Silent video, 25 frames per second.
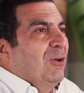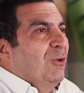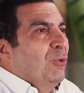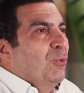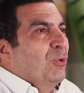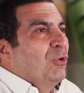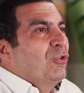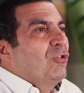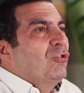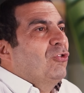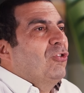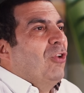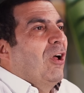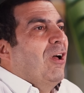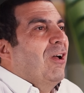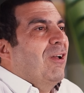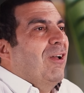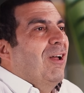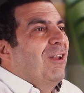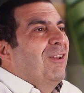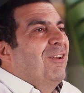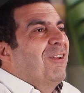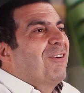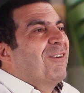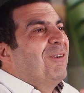
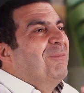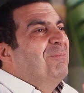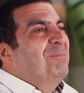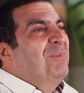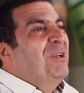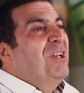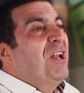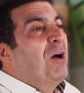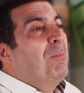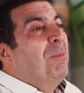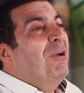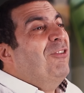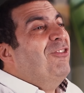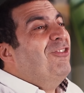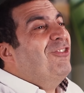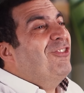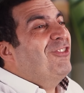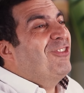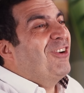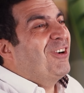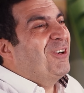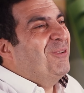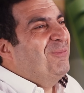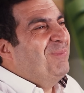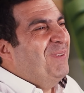والطاقة اللي ربنا
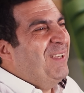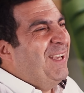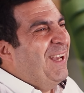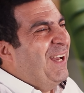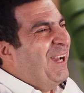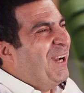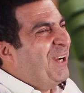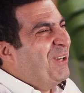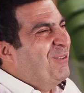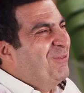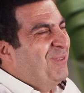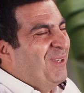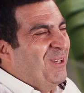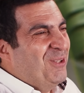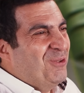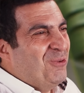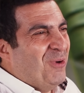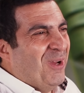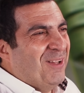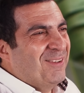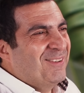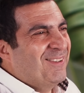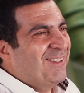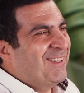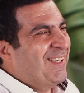بشر بيها عباده
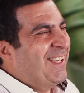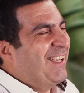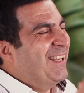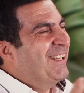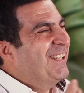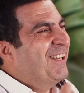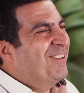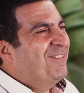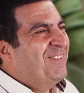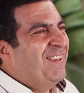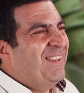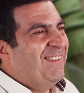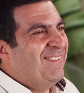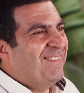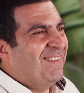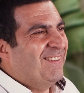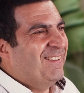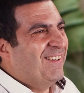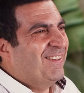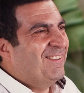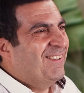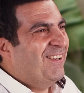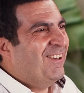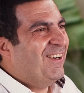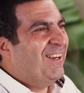عن طريق النبي
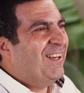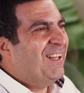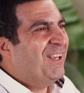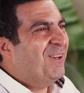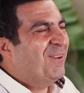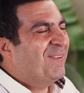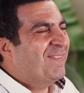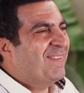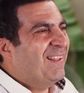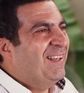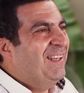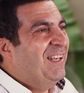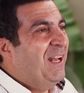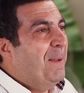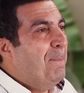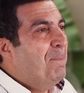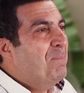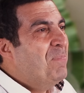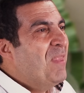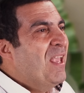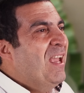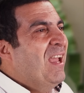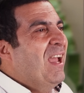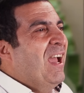صلى الله عليه وسلم